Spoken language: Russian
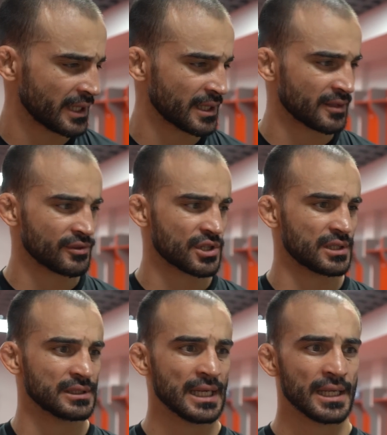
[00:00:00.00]
я не
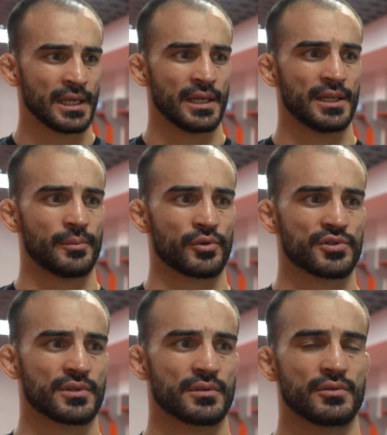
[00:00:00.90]
отвечал, я
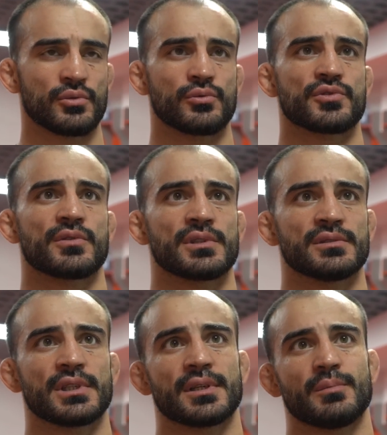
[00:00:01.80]
просто другу
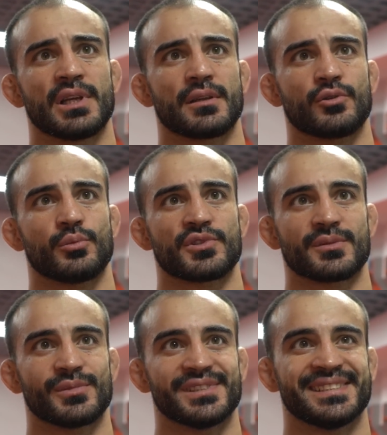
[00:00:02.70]
звонил, я баннер дома
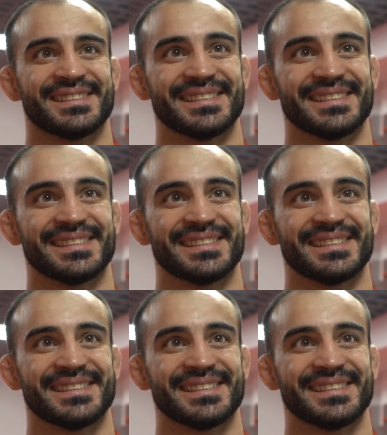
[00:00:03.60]
забыл.